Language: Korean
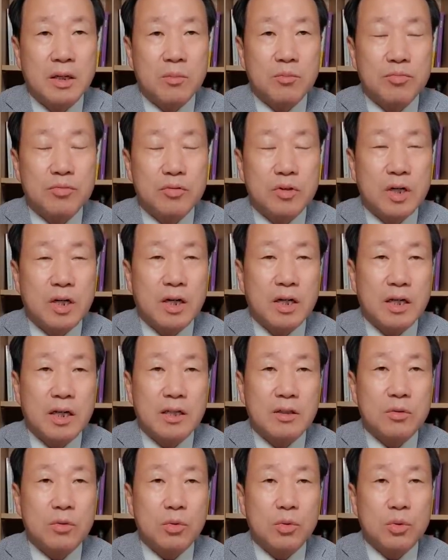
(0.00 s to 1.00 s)

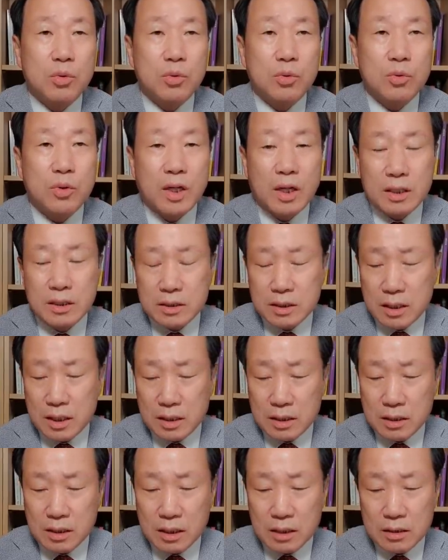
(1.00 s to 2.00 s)
북한의 노동당
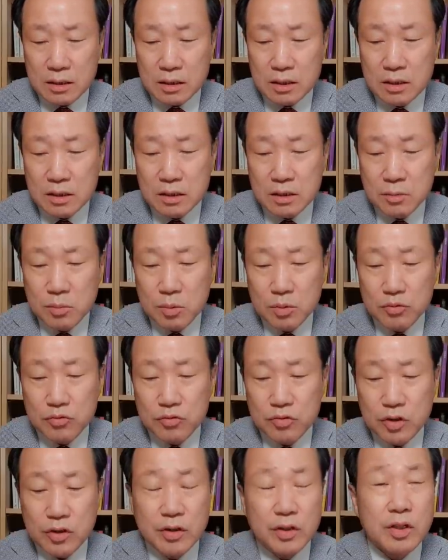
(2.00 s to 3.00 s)
창당
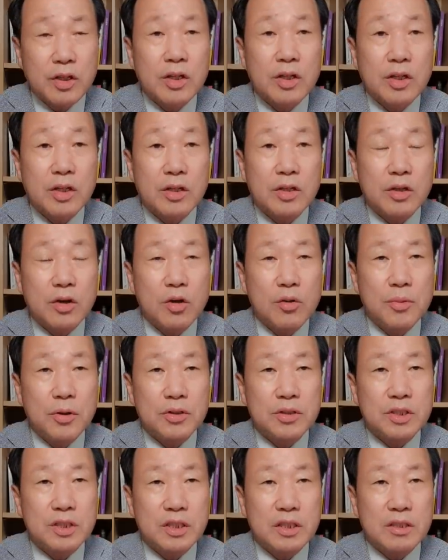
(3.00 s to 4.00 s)
75주년
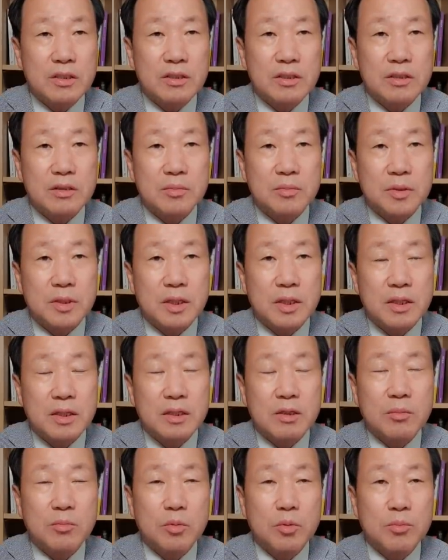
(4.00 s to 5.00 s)
열병식이 있었습니다.
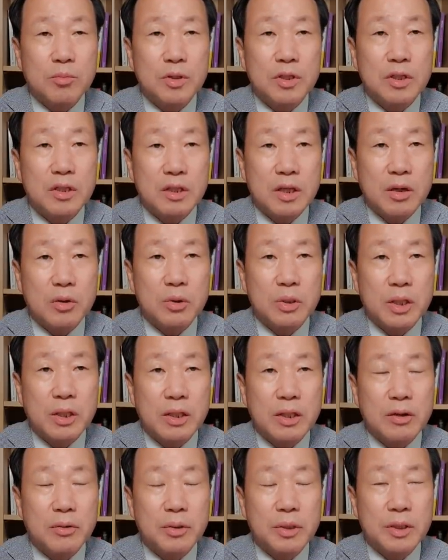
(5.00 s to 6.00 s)
이건 뭐 미리
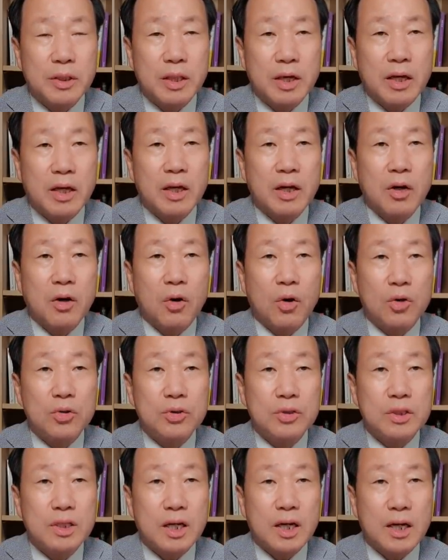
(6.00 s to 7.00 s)
예고된 내용인데
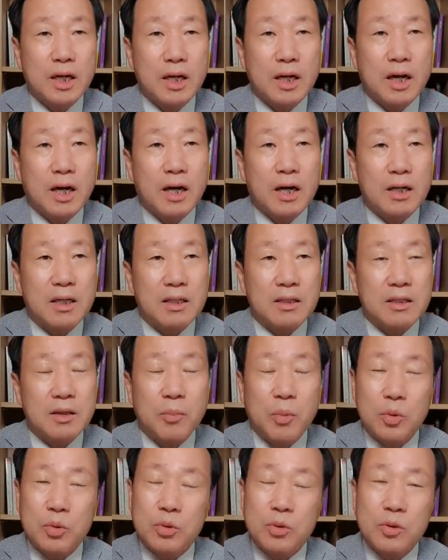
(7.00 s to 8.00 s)
언제 할까 그런데
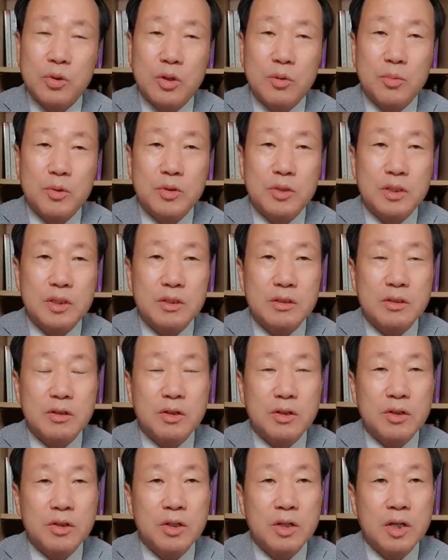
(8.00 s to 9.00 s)
보통
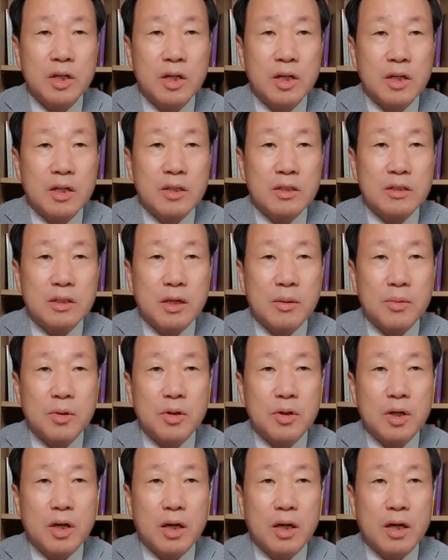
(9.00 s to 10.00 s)
열병식은요.
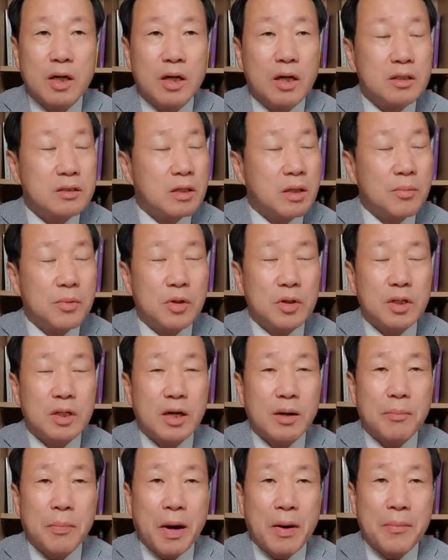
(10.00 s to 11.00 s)
새벽에
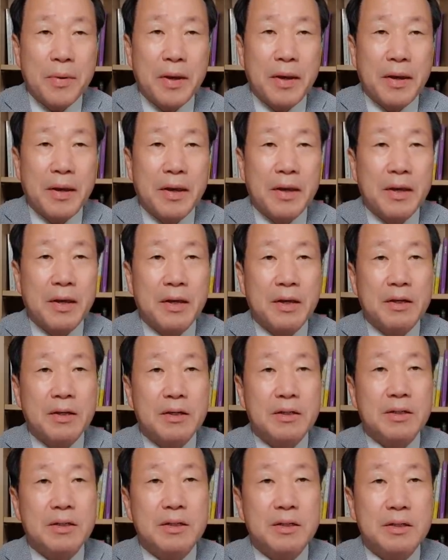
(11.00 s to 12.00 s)
새벽이나 밤에
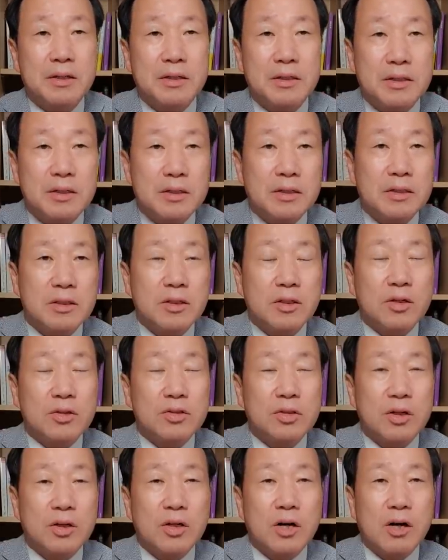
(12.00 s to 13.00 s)
그
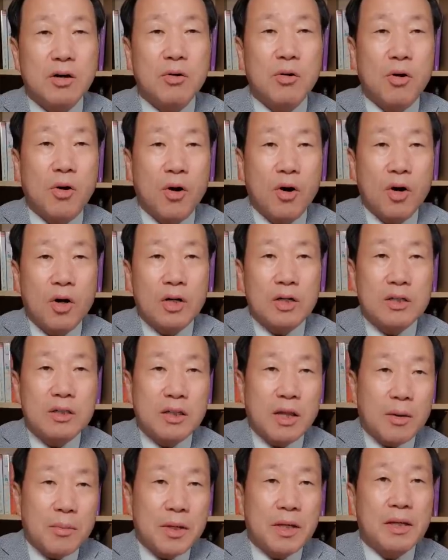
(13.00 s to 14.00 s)
리허설을 하고 그
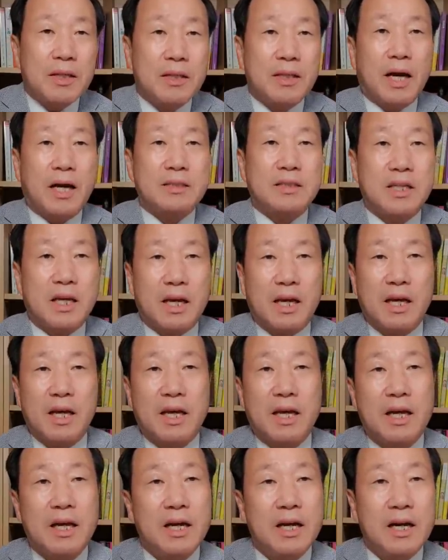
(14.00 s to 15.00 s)
다음에 낮에
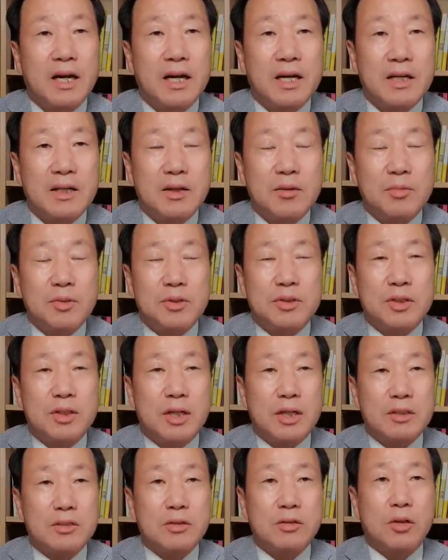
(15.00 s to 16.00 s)
음,
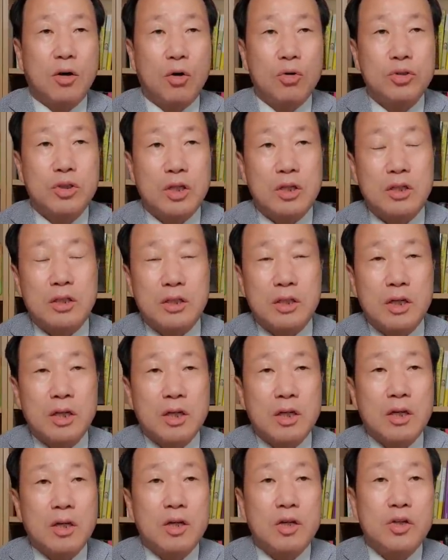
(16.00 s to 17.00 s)
열병식을 했었는데 어제는
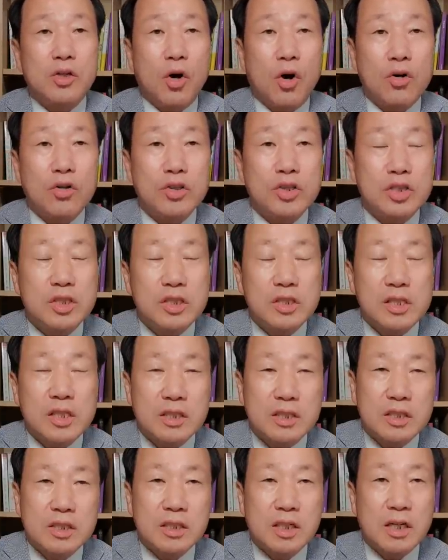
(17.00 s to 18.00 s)

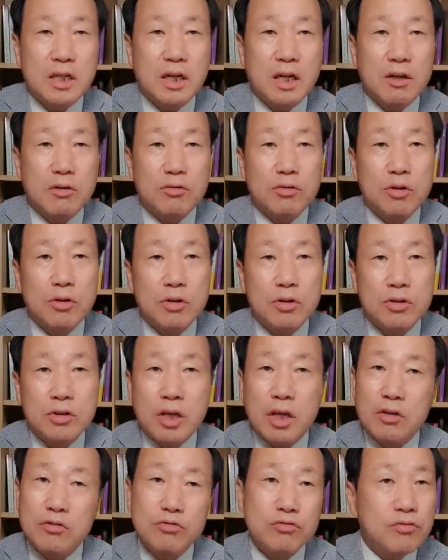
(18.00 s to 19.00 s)
0시에 시작을 했고요.
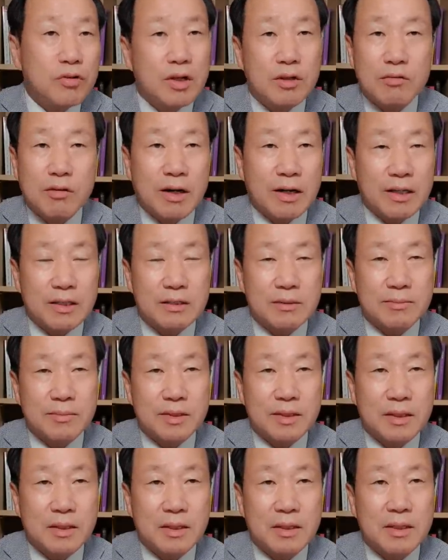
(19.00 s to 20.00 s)
생중계도 안
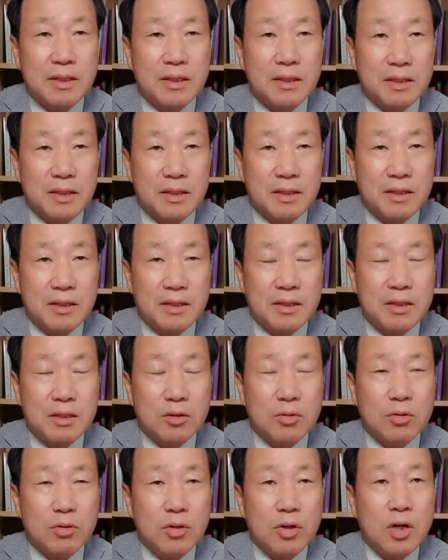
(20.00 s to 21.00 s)
했습니다. 음,
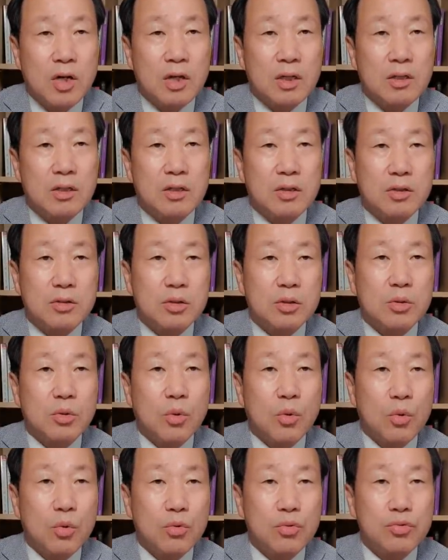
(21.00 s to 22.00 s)
그리고 그것을
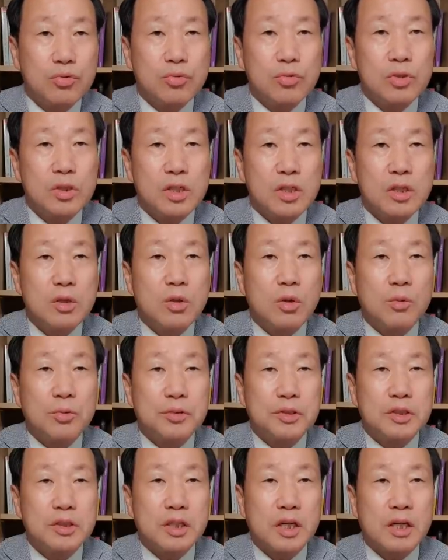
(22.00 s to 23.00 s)
오후
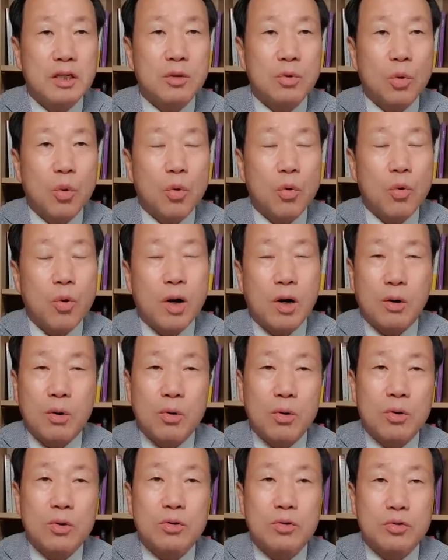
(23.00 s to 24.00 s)
7시에
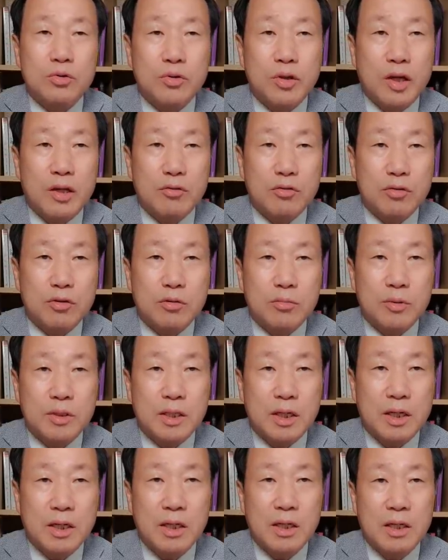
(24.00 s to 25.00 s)
녹화로 중계해
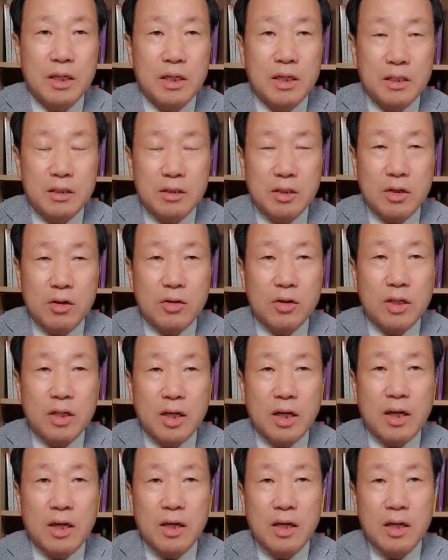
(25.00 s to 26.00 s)
줬습니다. 근데
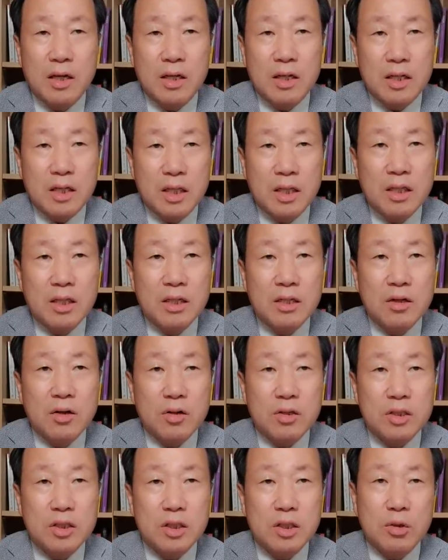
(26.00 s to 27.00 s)
여기에 있는
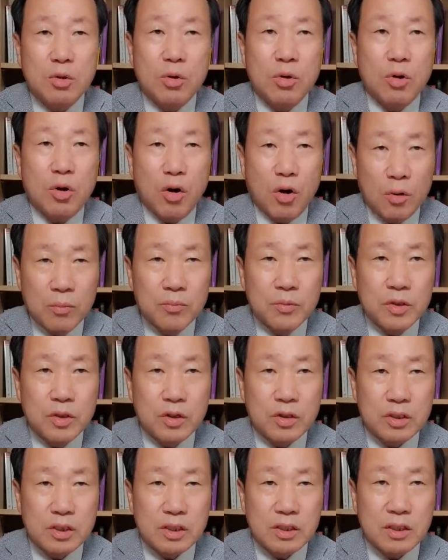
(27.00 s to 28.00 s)
것이 있고 없는
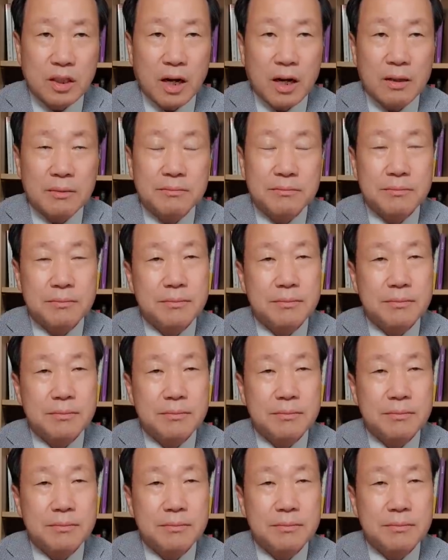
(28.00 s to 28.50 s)
것이 있다.